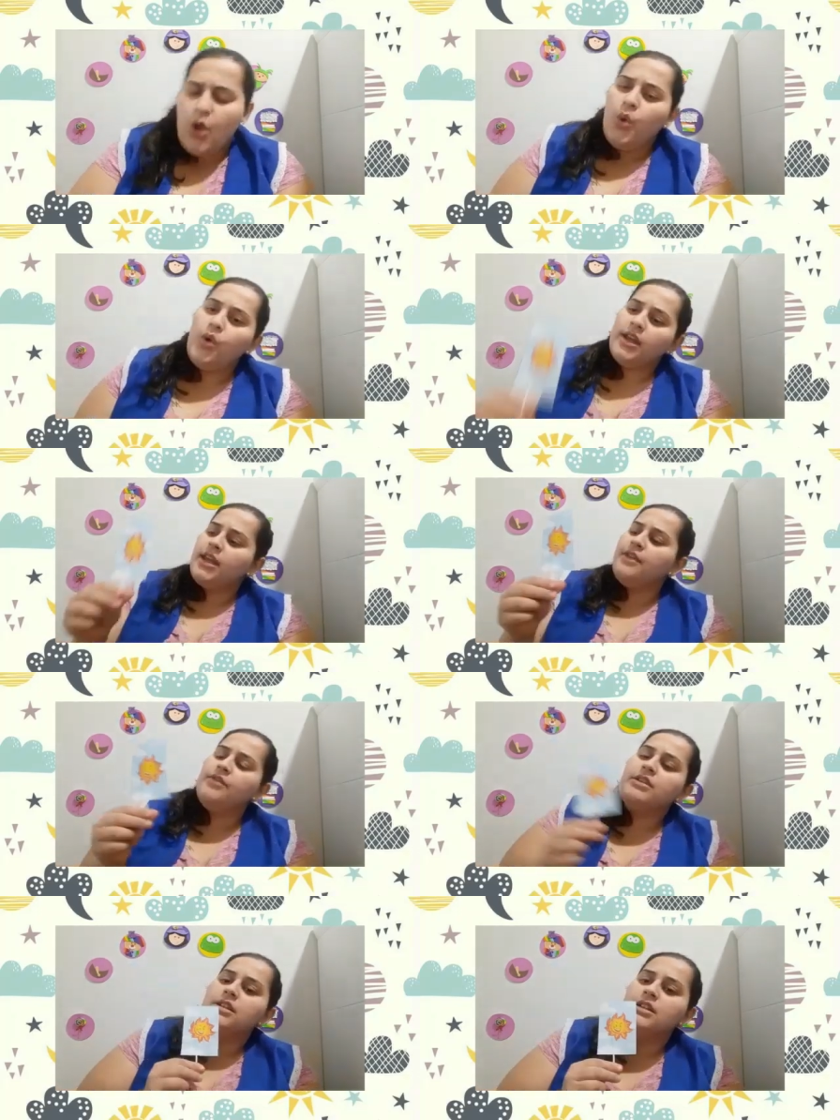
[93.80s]
O que, que
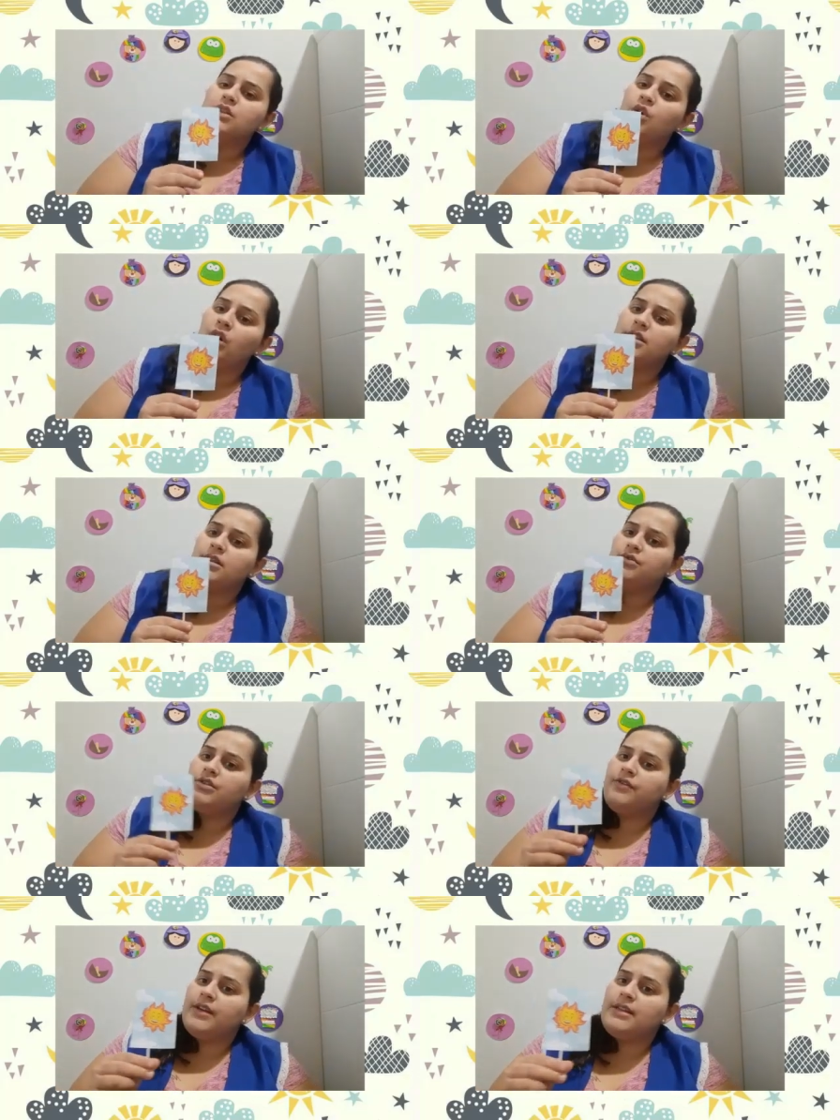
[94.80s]
vocês gostam
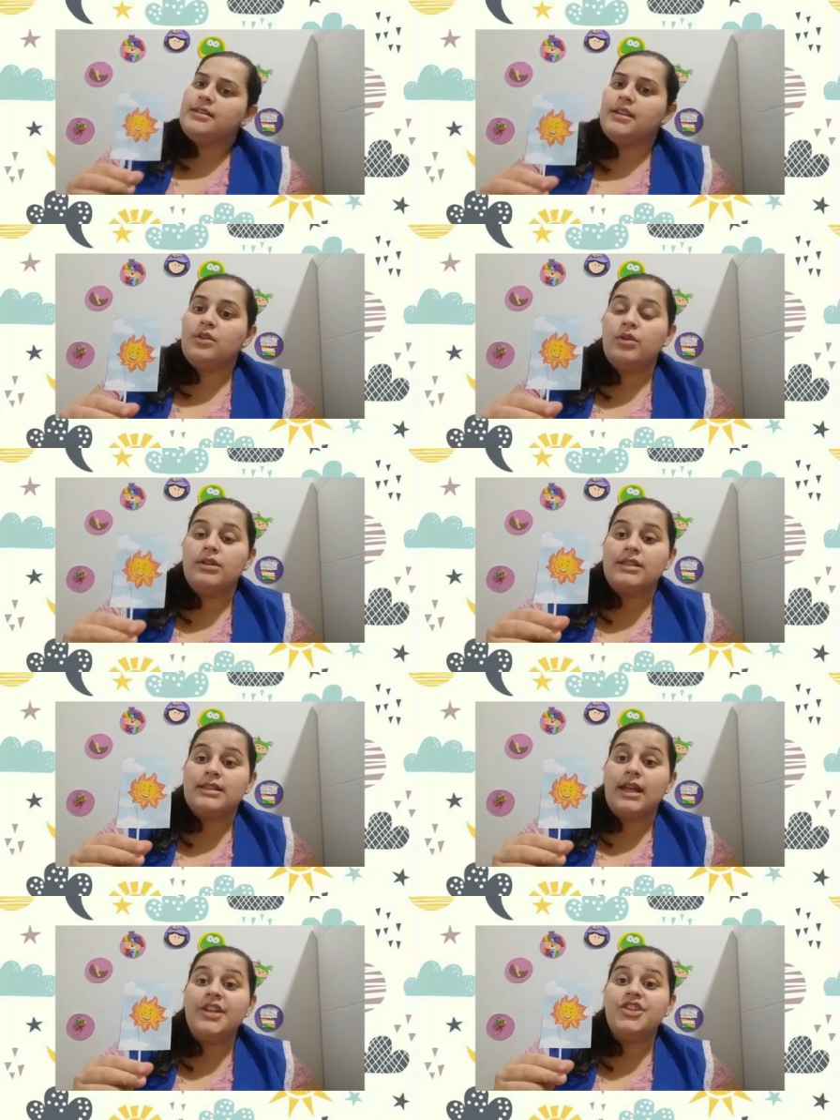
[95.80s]
de fazer quando
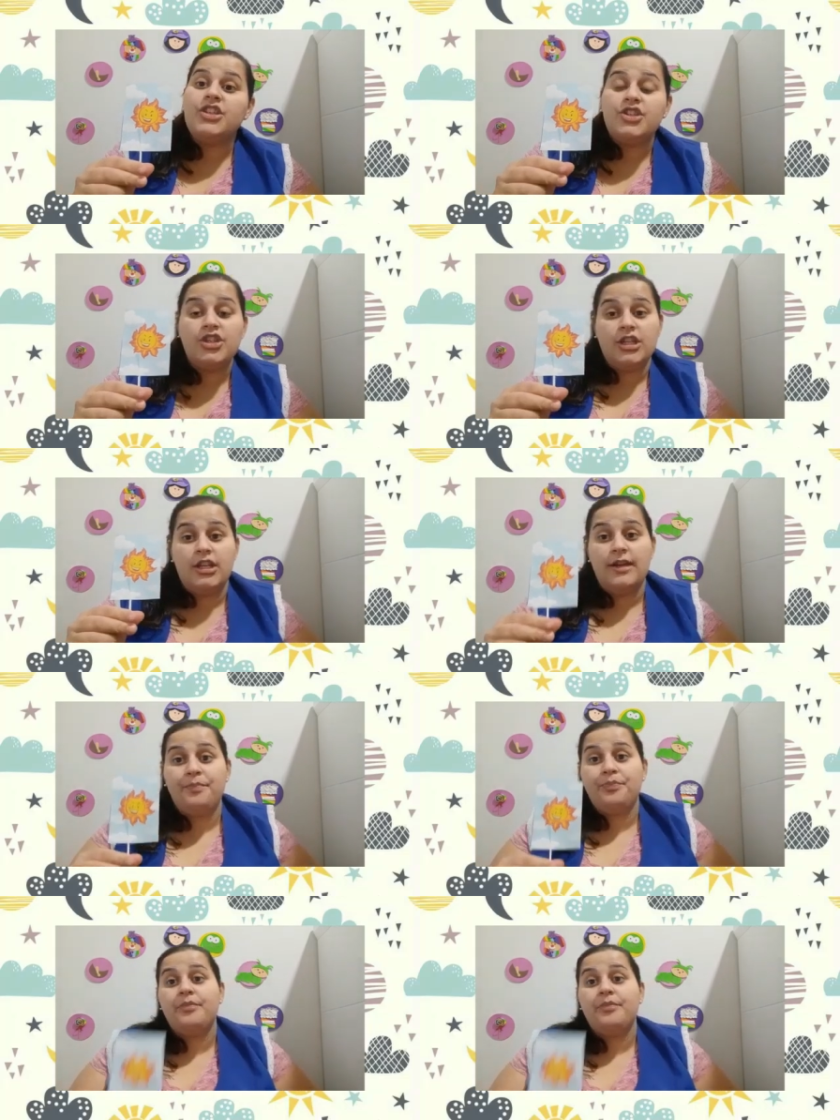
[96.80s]
está de dia?